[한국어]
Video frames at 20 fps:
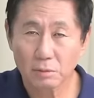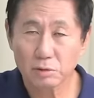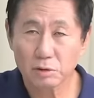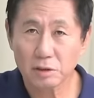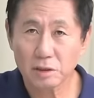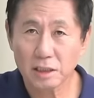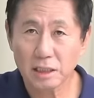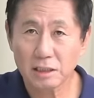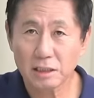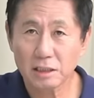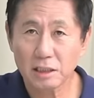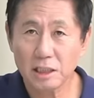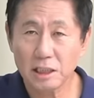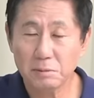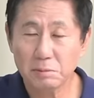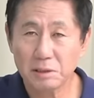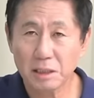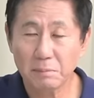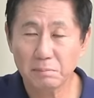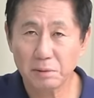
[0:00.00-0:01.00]
조사에서
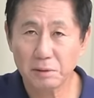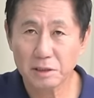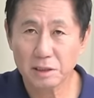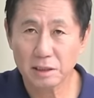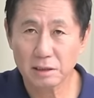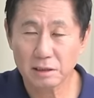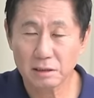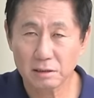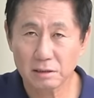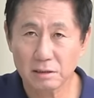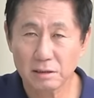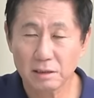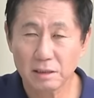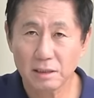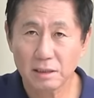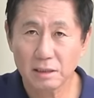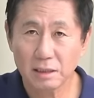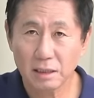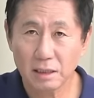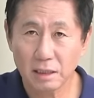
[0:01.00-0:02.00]
23%,
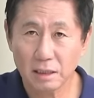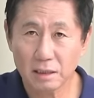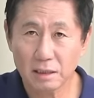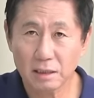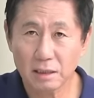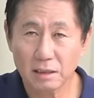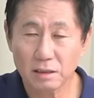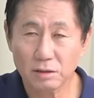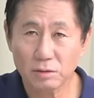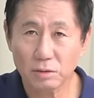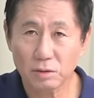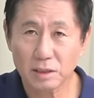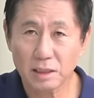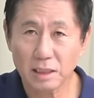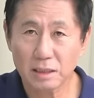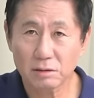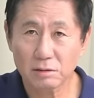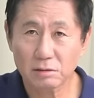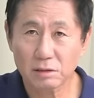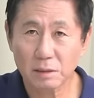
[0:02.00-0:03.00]
ARS
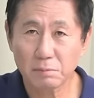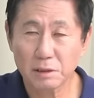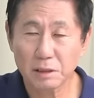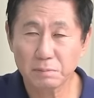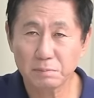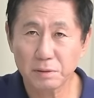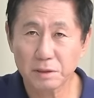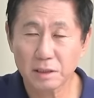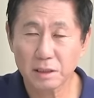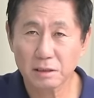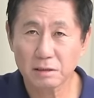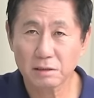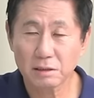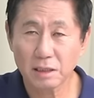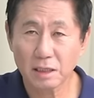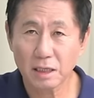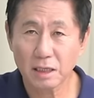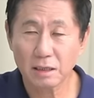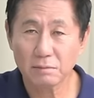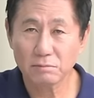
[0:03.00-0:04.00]
조사에서
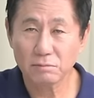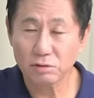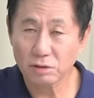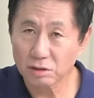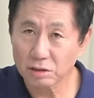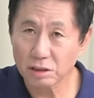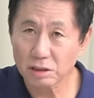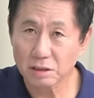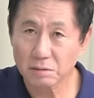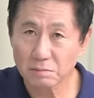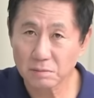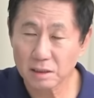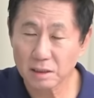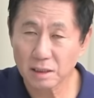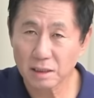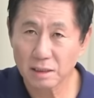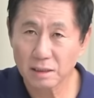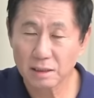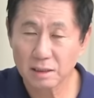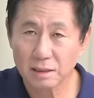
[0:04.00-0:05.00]
30%가 무너졌습니다.
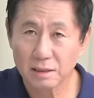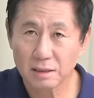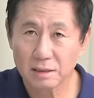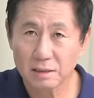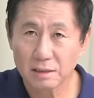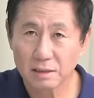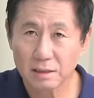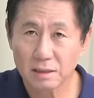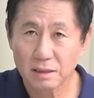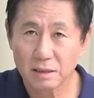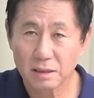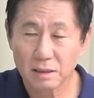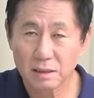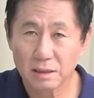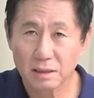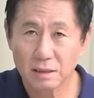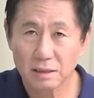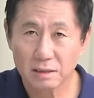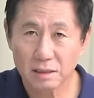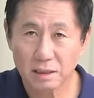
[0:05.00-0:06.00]

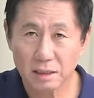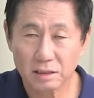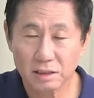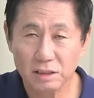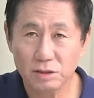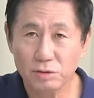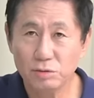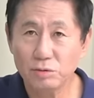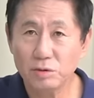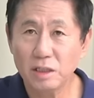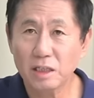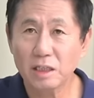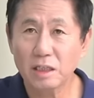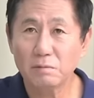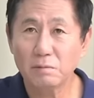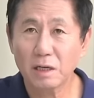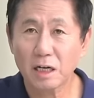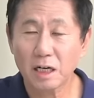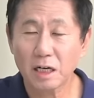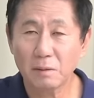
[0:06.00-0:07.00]
자, 지지율이
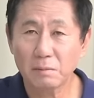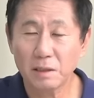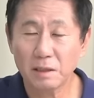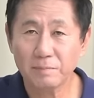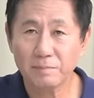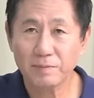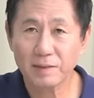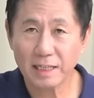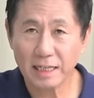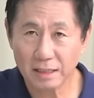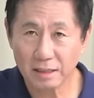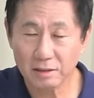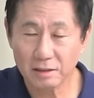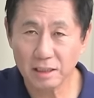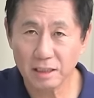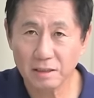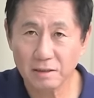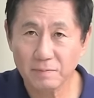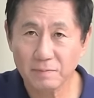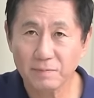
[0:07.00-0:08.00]
급락하면
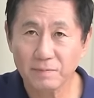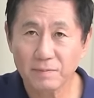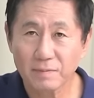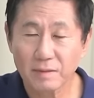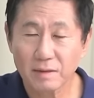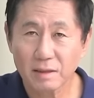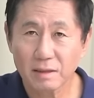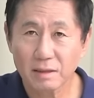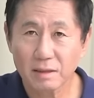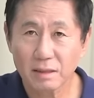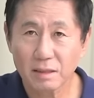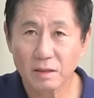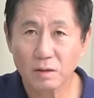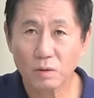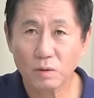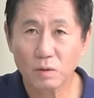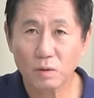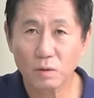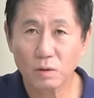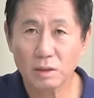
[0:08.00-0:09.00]
당연히
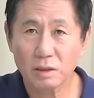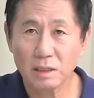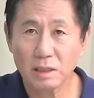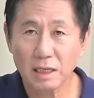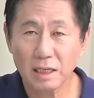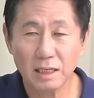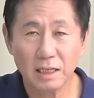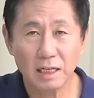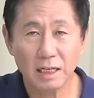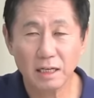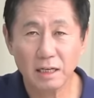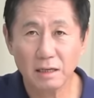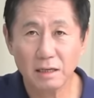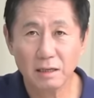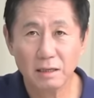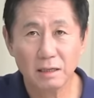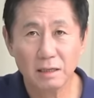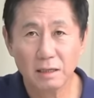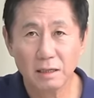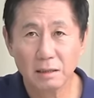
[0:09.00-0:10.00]
여권 내에
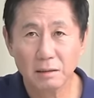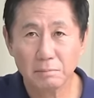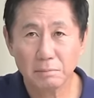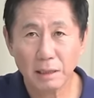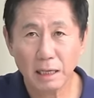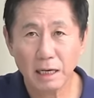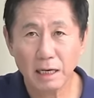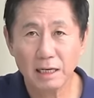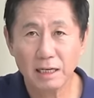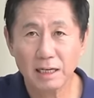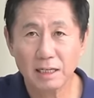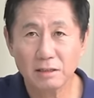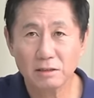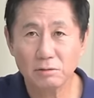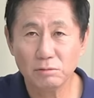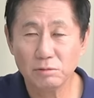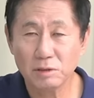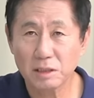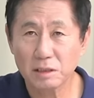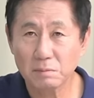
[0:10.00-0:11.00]
반란
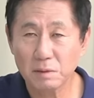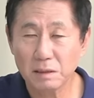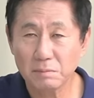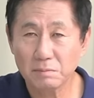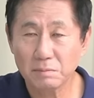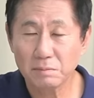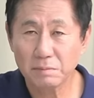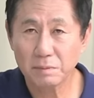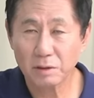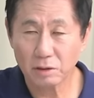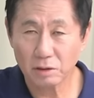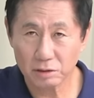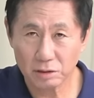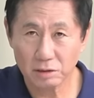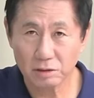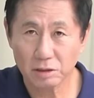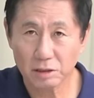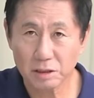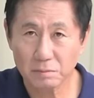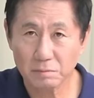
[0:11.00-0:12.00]
움직임이 벌어질
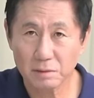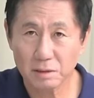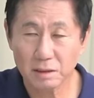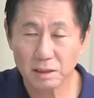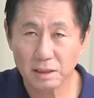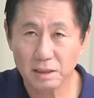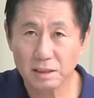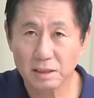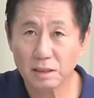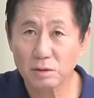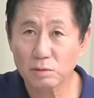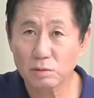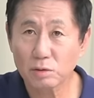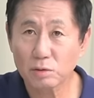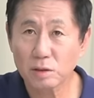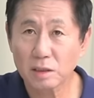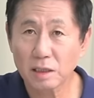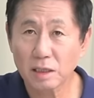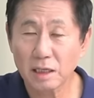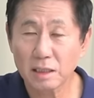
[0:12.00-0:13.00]
것입니다. 이대로
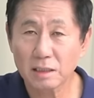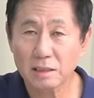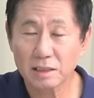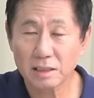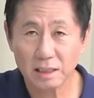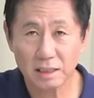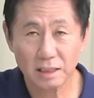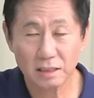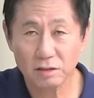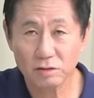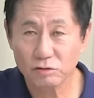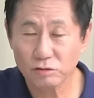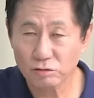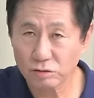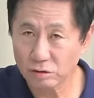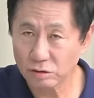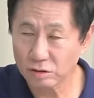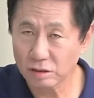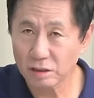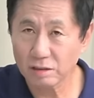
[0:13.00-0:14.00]
뒀다간 자기네들이
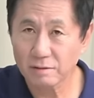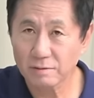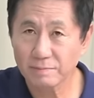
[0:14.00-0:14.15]
죽거든요.